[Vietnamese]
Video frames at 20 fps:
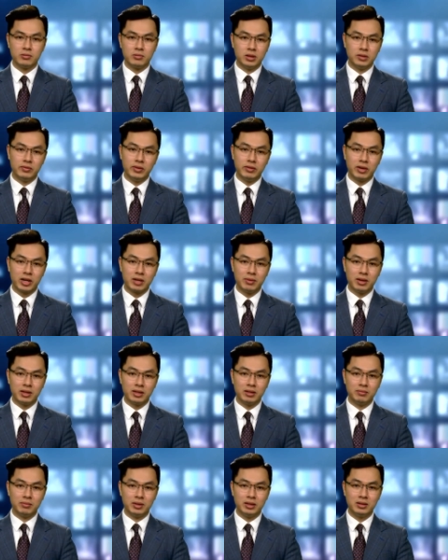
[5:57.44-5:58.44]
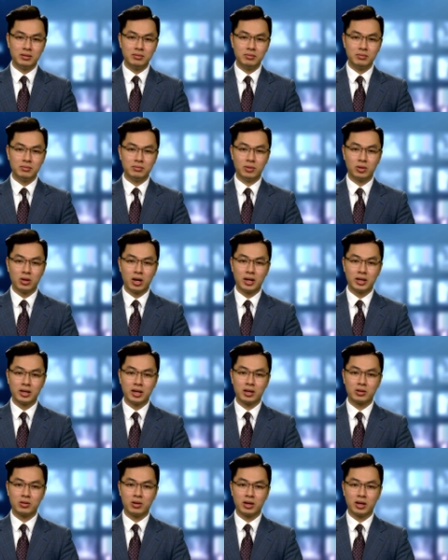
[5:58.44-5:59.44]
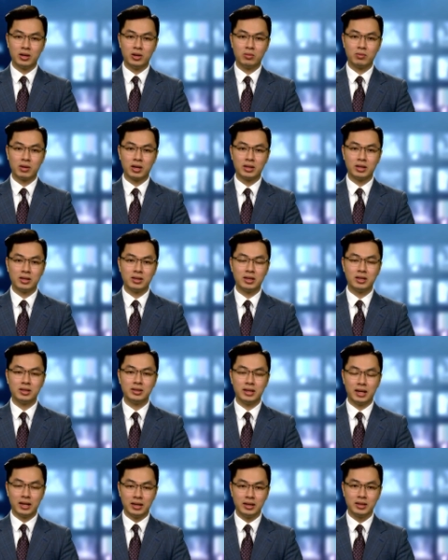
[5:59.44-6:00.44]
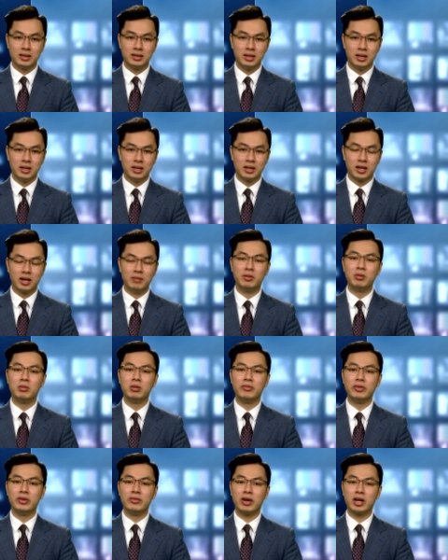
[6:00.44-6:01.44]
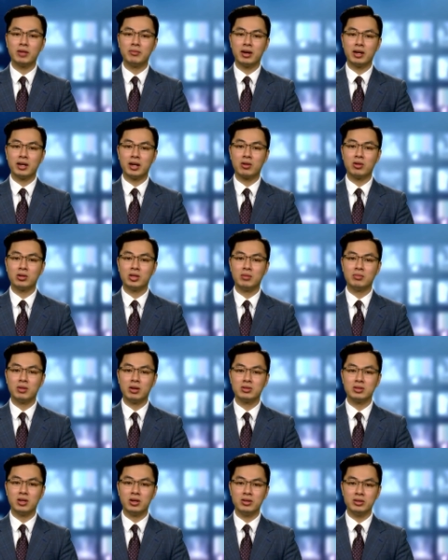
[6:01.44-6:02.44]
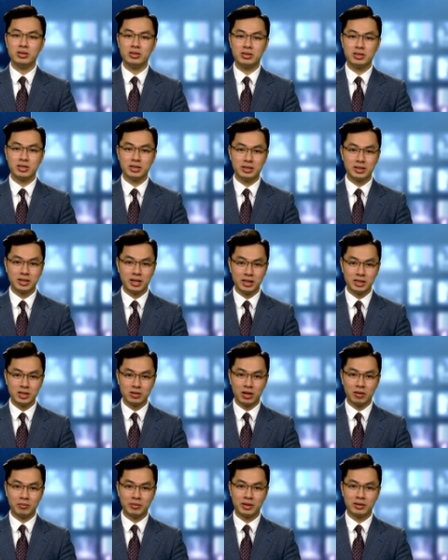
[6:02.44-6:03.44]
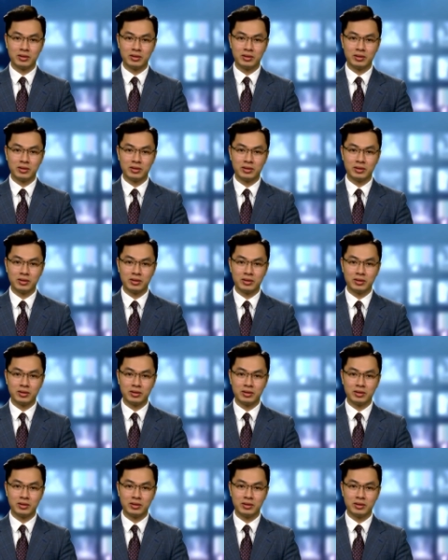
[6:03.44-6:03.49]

Quý vị và các bạn thân mến, mục an ninh an toàn ngày hôm nay đến đây là hết. Cảm ơn quý vị và các bạn đã quan tâm theo dõi. Xin kính chào tạm